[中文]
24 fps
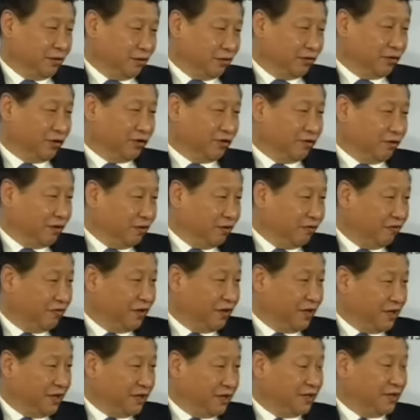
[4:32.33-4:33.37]
做出了
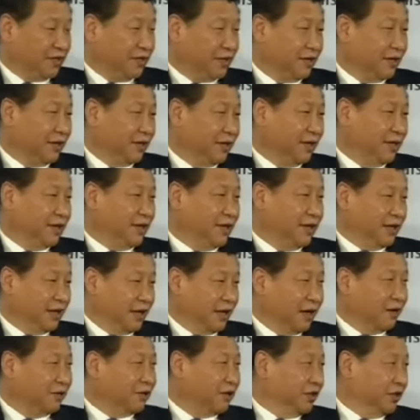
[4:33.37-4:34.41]
废止
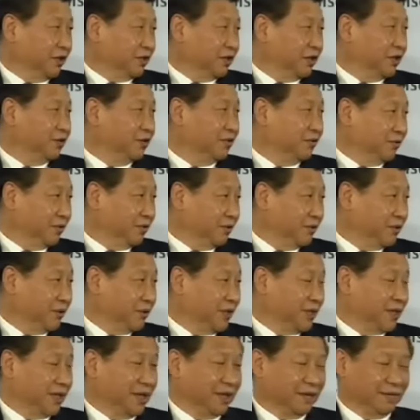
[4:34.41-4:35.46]
劳教制度的
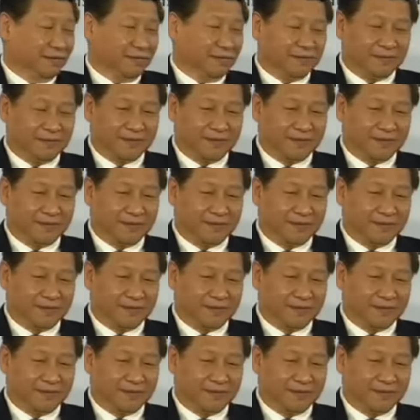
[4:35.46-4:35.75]
决定。